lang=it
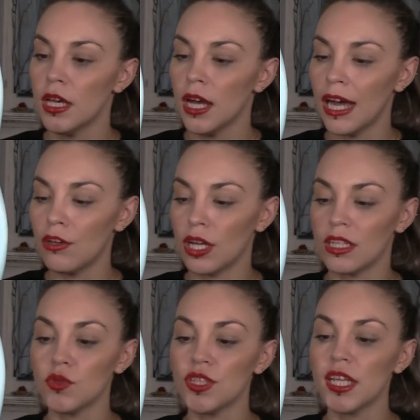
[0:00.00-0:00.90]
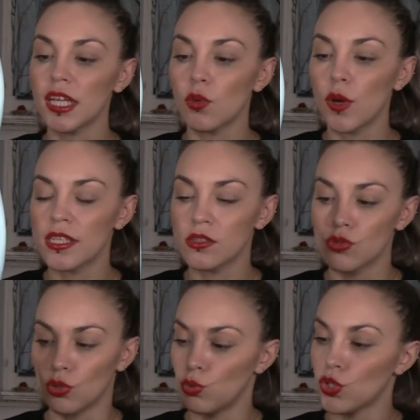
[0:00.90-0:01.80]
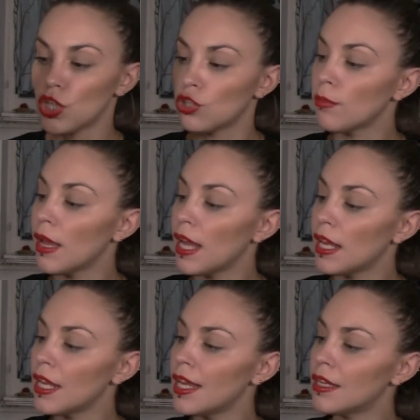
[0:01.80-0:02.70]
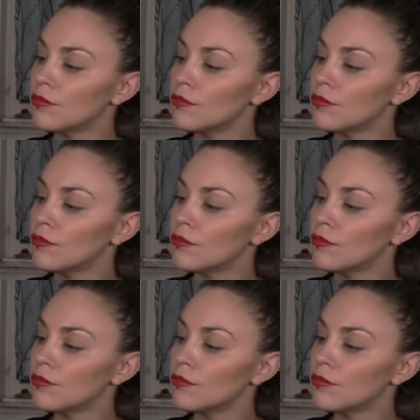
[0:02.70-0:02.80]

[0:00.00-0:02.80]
Allora, devo dire che questo sono 200 ml,